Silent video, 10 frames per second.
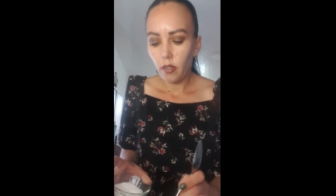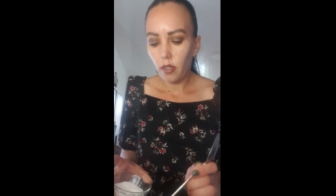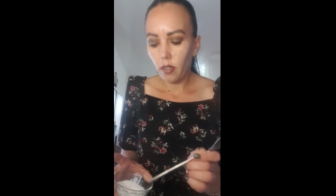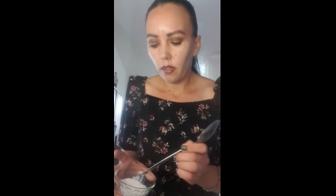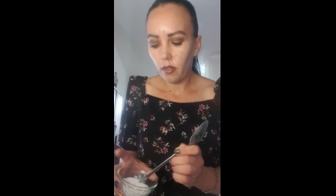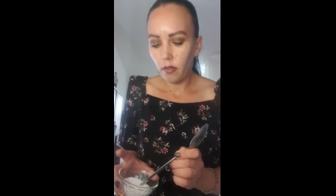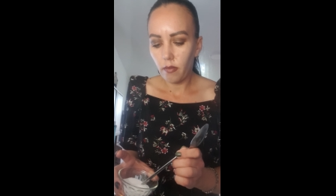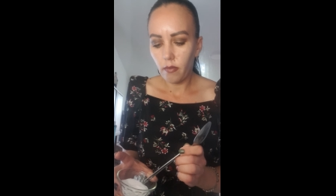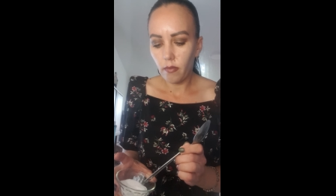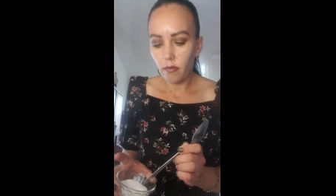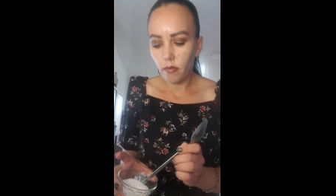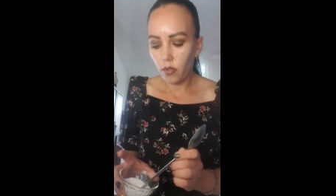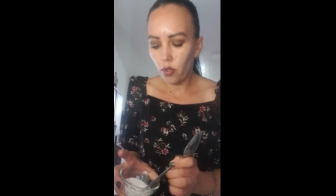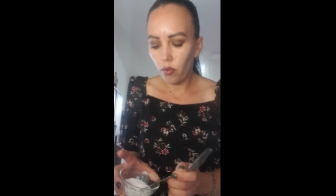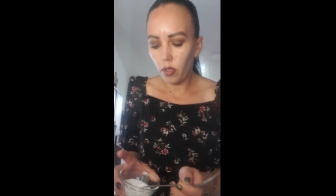так,
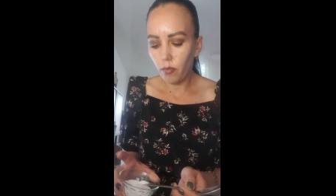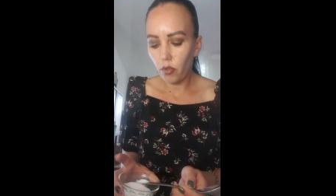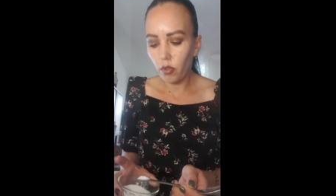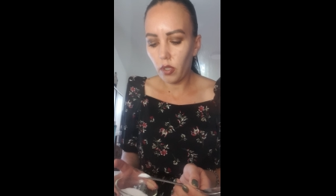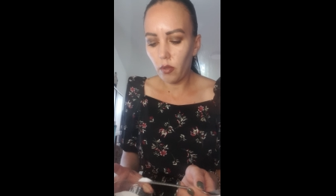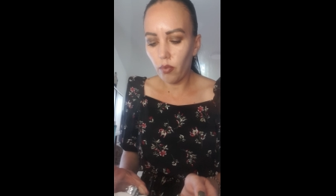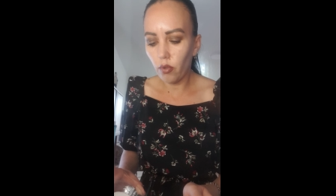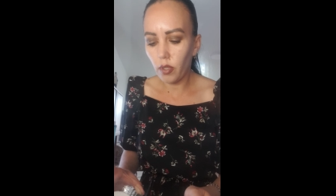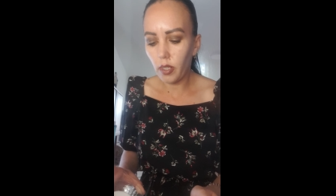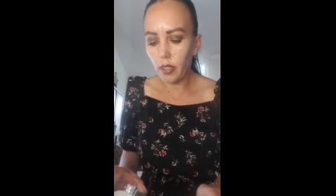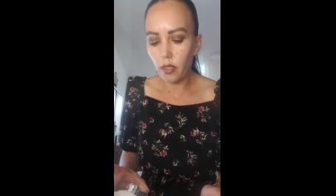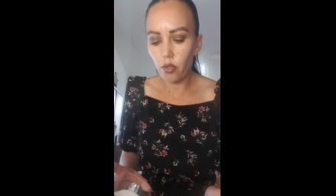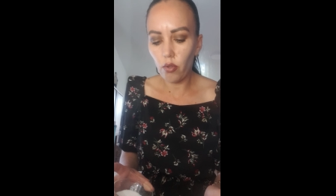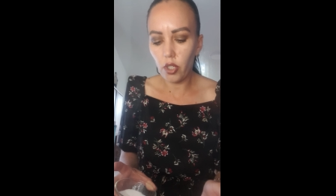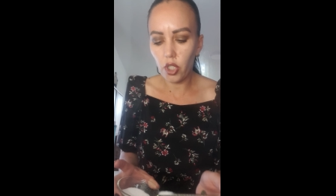соли много не буду солить,
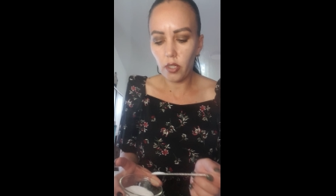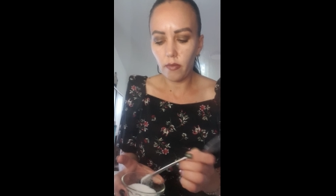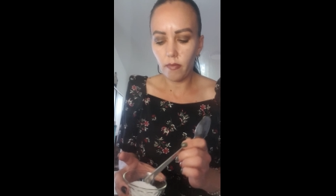соль же